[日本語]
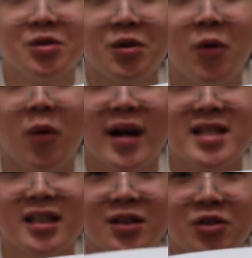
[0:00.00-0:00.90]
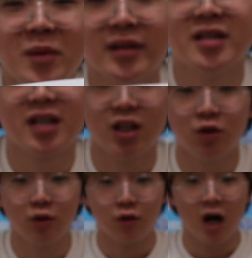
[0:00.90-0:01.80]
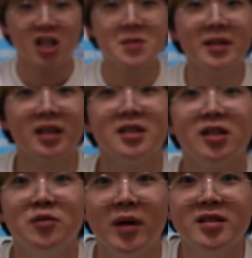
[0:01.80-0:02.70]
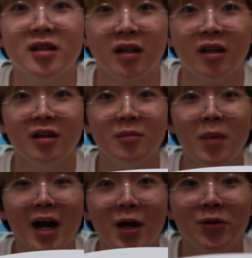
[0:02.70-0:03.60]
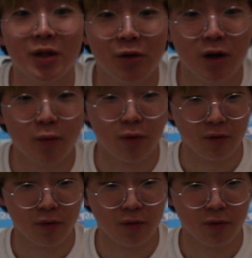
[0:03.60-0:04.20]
と割れちゃったところもあるんですけど初めてにしたらうまいんじゃないマカロンだよほらもう